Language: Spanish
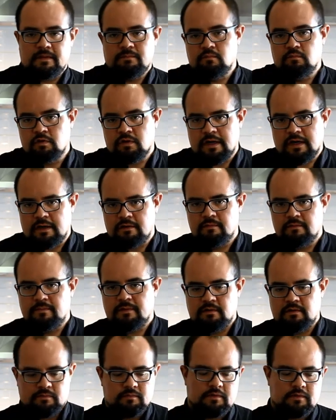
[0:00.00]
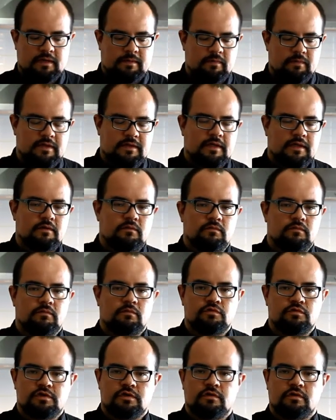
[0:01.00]
es muy raro, pero podríamos adquirir
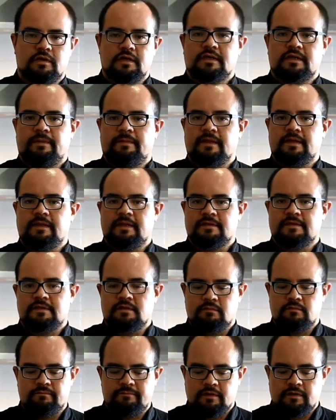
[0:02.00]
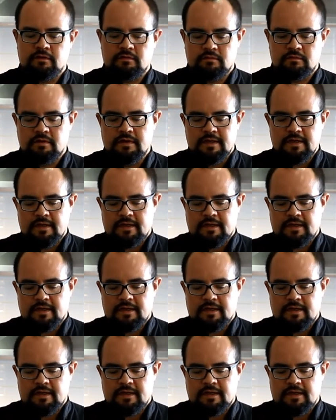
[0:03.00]
un cuchillo directamente sin un filo